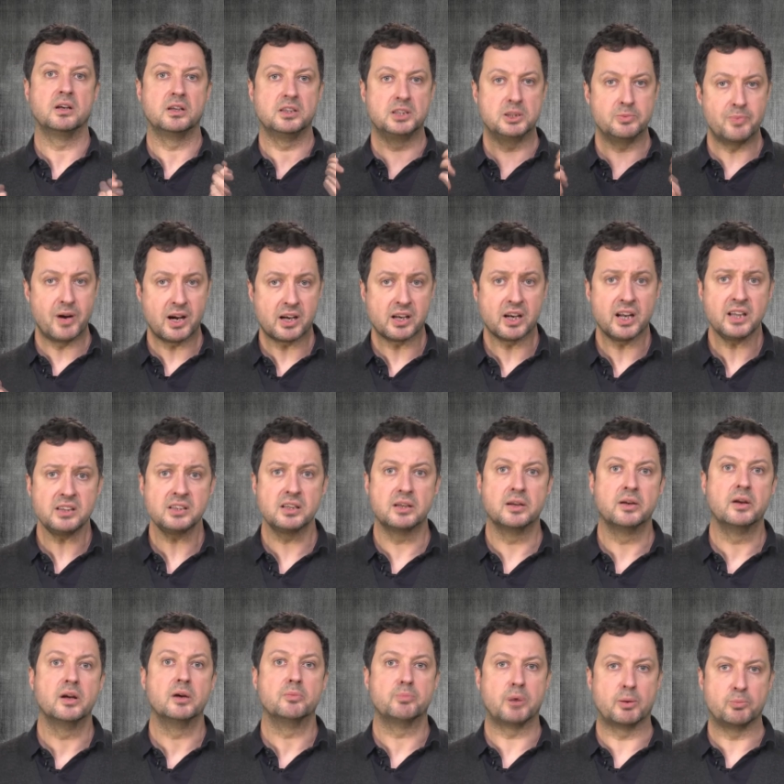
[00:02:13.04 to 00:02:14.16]
Демократы
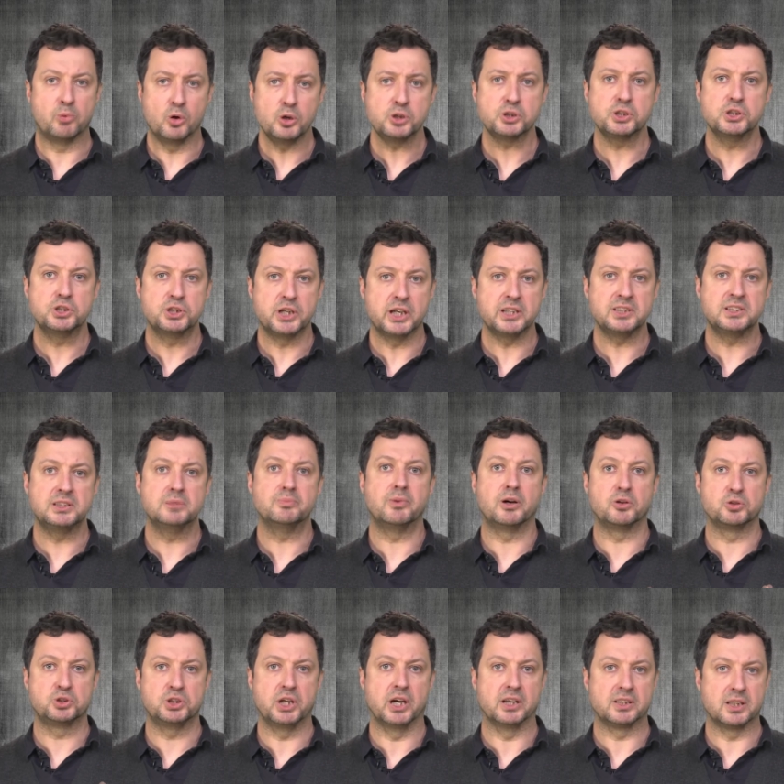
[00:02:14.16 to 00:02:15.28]
по большей части
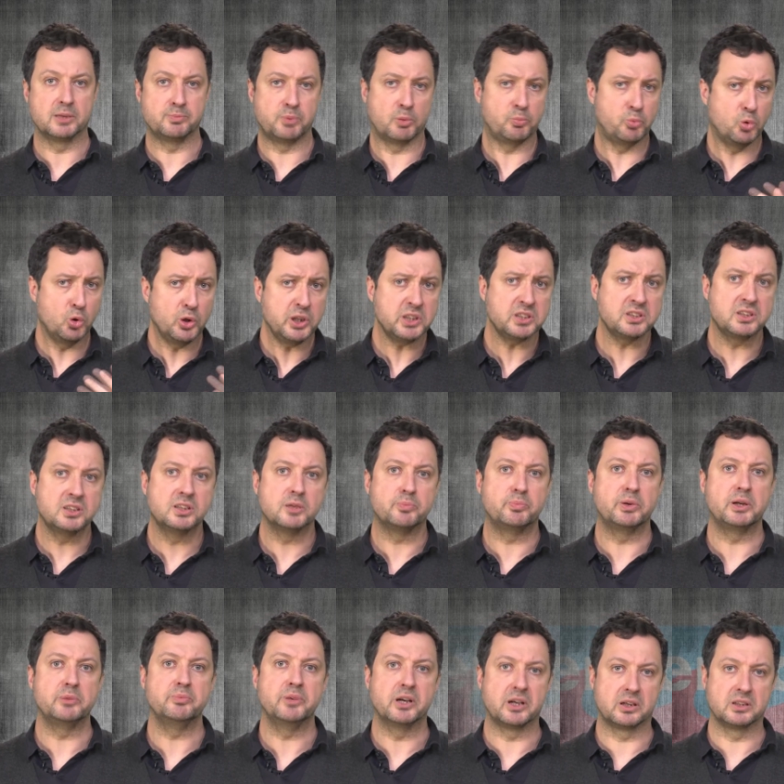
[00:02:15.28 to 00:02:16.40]
молчат, а популисты,
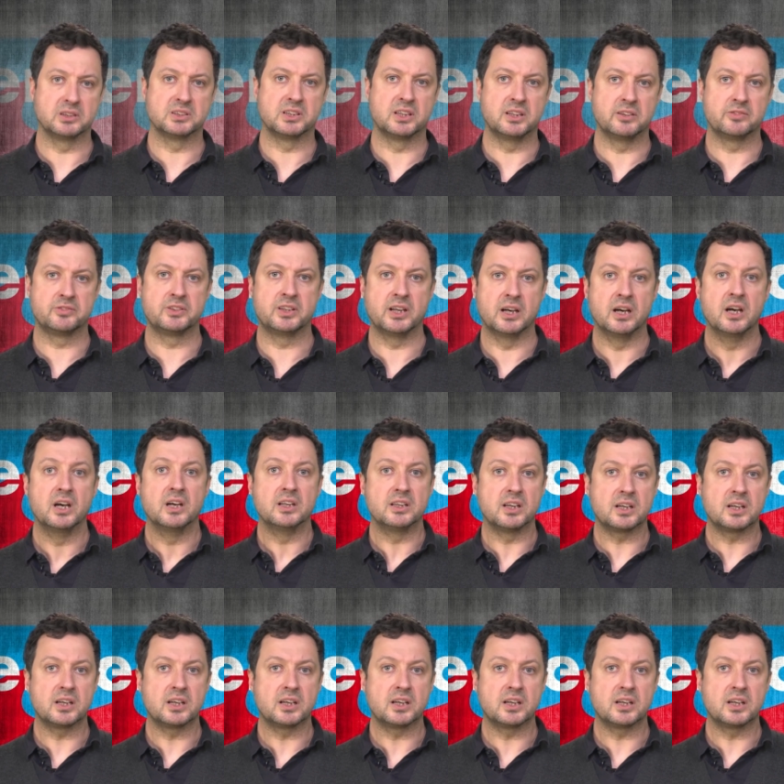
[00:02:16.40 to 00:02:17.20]
например, из АФД,